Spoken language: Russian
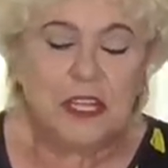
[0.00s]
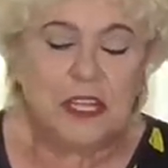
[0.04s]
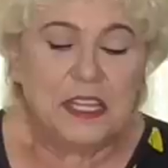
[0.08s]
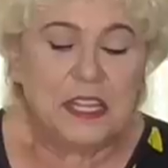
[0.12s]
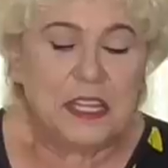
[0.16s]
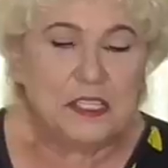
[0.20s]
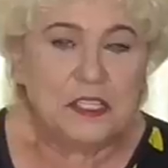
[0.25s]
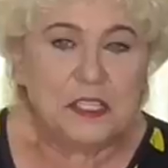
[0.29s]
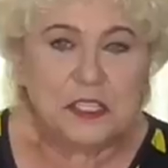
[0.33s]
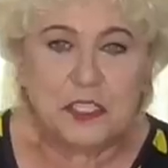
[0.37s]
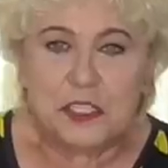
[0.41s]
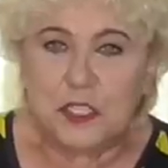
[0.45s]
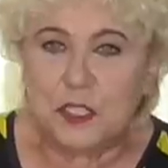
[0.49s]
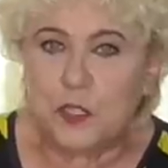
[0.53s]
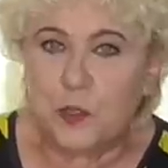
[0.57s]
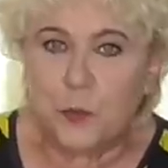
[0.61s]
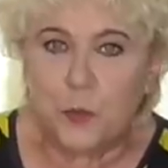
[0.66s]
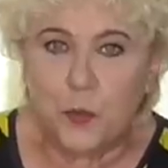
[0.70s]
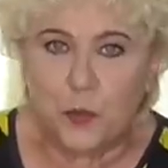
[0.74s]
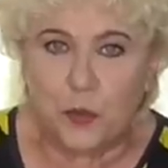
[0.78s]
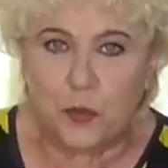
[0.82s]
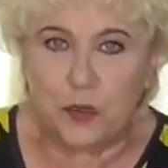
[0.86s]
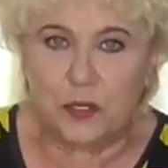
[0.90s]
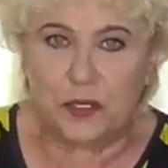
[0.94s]
Я до сих
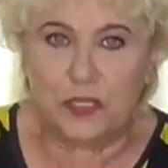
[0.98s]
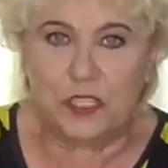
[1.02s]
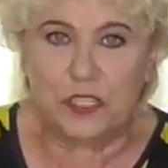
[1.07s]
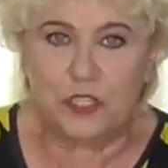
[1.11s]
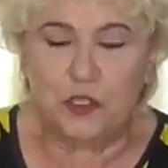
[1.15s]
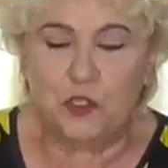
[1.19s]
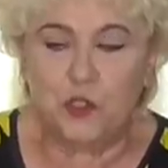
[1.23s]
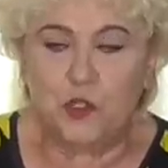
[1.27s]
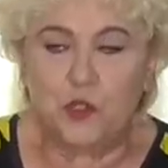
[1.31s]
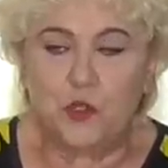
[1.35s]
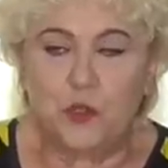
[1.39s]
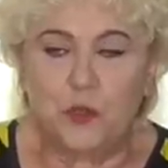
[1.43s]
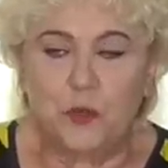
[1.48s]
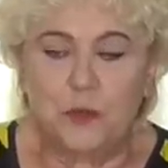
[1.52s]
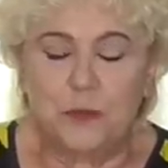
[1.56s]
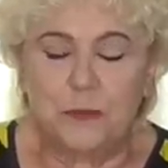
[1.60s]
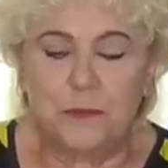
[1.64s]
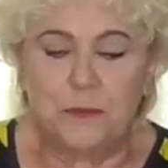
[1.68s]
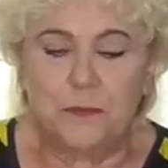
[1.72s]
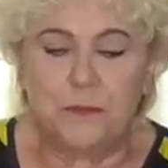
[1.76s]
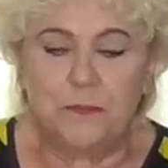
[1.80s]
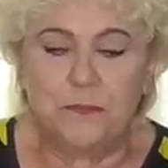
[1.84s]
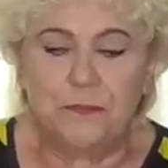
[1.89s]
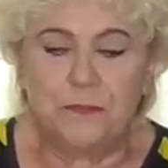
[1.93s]
пор еще,
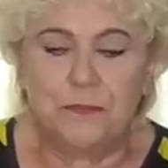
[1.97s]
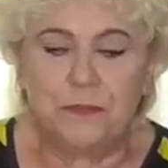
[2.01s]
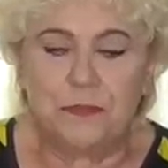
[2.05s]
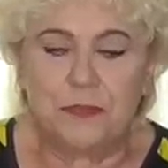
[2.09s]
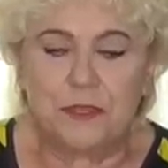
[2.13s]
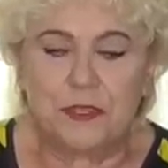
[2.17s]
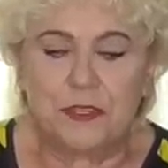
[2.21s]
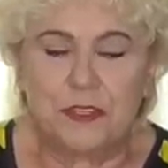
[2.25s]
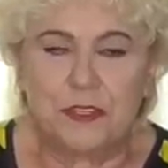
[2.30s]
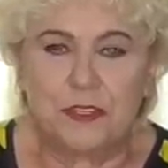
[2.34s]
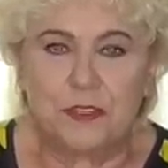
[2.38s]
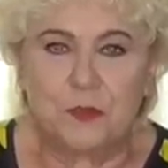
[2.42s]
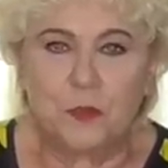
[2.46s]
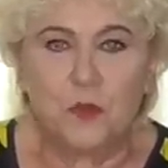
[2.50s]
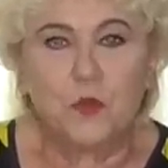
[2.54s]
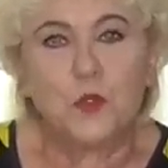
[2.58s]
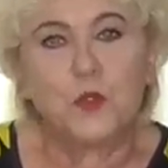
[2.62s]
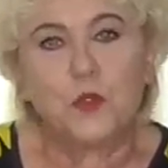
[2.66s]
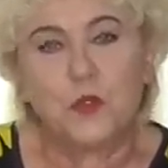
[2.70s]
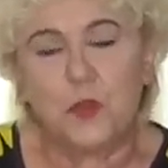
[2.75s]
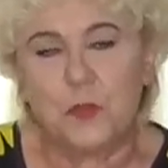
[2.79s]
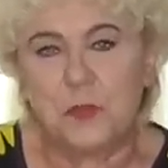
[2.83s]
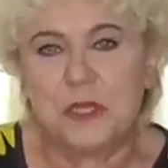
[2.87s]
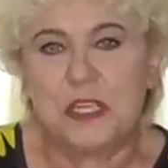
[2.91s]
ну,
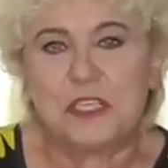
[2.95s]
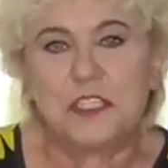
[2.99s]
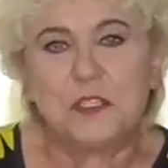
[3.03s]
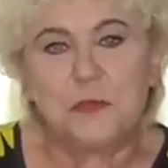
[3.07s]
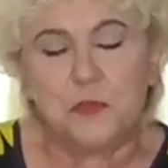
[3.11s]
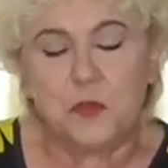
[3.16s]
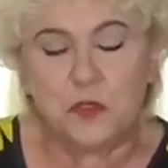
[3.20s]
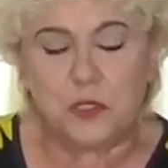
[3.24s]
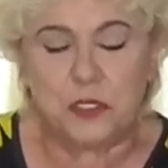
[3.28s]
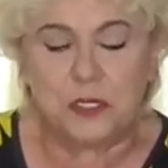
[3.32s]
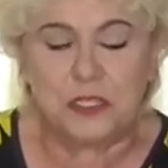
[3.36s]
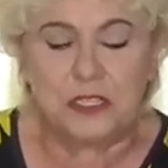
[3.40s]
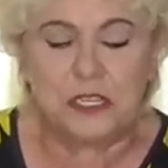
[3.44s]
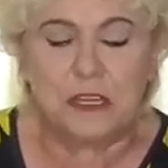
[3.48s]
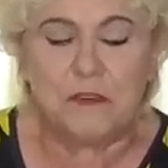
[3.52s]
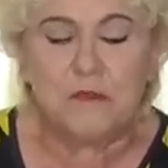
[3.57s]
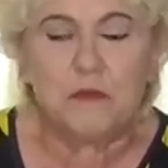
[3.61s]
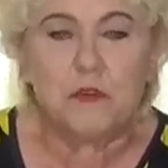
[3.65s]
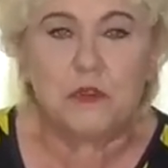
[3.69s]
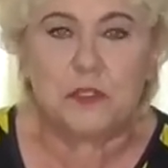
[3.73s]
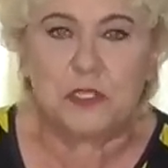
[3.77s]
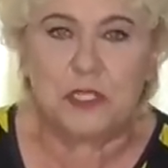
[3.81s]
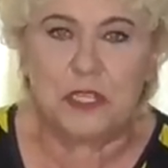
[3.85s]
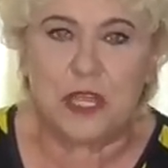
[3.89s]
кто меня смотрит,
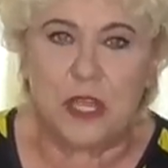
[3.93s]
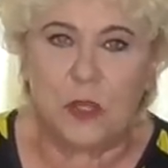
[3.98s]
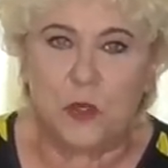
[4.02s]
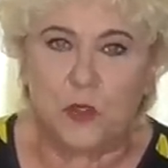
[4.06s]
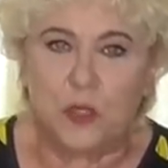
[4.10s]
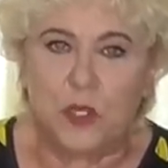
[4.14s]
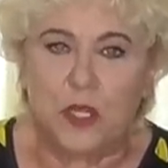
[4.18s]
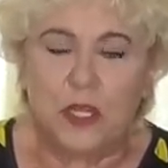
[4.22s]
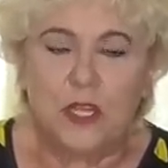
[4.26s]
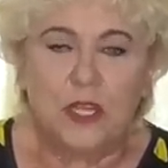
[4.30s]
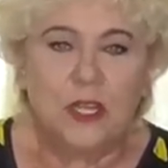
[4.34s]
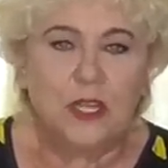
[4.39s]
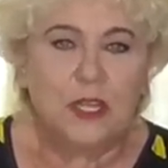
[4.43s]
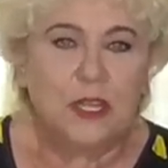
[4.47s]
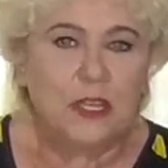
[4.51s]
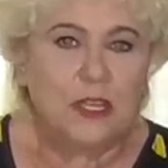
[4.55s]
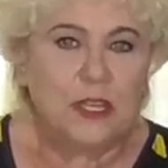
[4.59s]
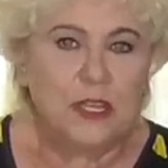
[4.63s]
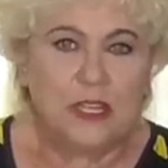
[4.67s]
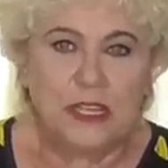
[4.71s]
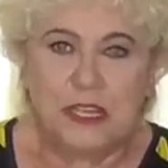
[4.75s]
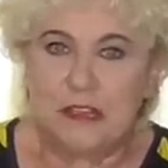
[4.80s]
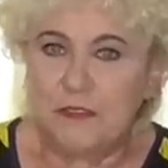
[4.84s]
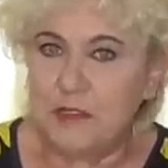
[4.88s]
давно знают,
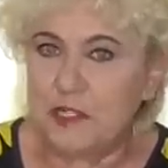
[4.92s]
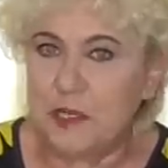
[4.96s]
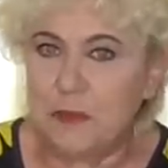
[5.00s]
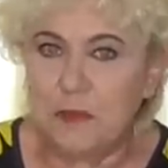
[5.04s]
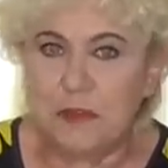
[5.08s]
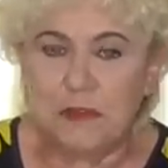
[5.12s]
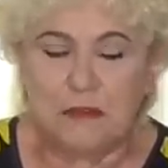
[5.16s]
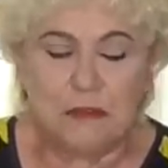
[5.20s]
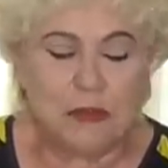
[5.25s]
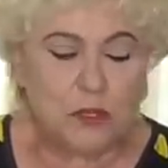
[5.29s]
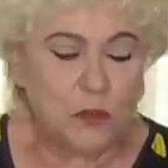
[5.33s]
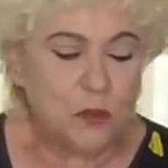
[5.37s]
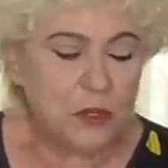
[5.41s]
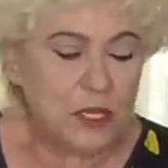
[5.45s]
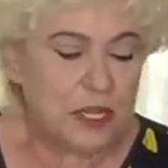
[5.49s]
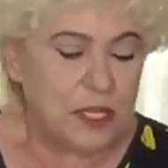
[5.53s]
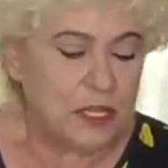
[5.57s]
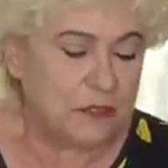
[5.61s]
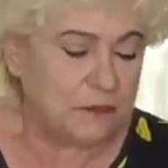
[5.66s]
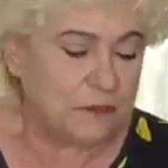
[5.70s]
я всем говорю, я